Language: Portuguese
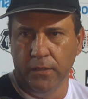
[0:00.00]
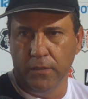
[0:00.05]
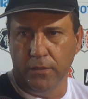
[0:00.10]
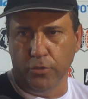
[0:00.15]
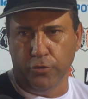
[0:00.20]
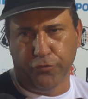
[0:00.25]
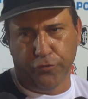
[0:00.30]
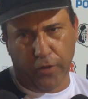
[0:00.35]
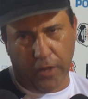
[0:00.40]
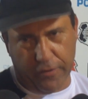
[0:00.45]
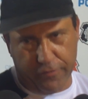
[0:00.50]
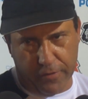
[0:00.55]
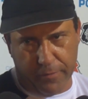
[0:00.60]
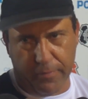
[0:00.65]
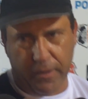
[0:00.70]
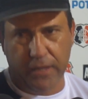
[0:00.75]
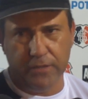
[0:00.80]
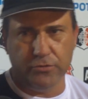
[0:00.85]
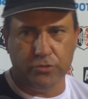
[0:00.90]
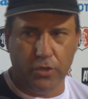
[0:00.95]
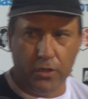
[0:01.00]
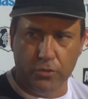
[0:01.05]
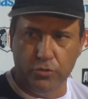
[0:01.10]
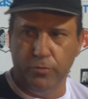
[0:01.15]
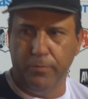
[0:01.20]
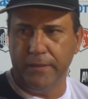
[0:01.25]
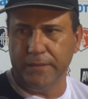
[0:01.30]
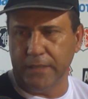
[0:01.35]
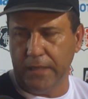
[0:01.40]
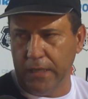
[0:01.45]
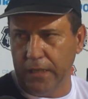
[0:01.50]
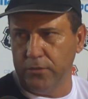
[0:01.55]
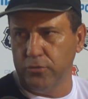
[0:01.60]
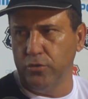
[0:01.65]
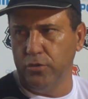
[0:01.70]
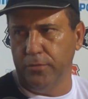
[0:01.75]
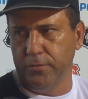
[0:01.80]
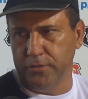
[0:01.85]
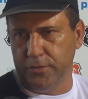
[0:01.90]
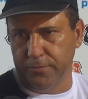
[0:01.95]
E o Flávio é mais um jogador
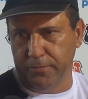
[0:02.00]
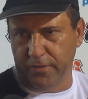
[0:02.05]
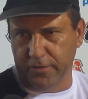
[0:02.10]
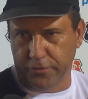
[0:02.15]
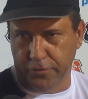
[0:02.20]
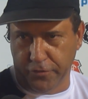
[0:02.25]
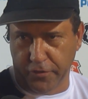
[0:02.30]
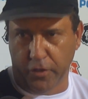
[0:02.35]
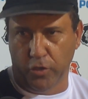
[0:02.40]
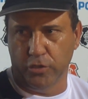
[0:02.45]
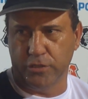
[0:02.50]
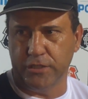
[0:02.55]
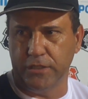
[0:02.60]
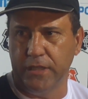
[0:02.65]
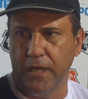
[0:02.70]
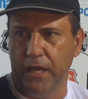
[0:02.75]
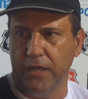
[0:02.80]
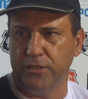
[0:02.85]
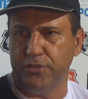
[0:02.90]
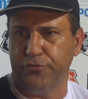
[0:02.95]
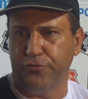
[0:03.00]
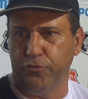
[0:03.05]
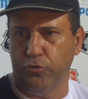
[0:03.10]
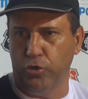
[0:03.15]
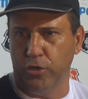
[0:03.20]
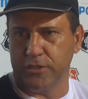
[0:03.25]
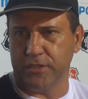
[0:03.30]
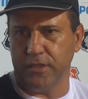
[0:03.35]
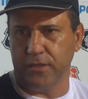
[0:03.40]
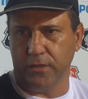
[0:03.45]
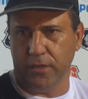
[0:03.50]
batalhador, de, de velocidade, de força.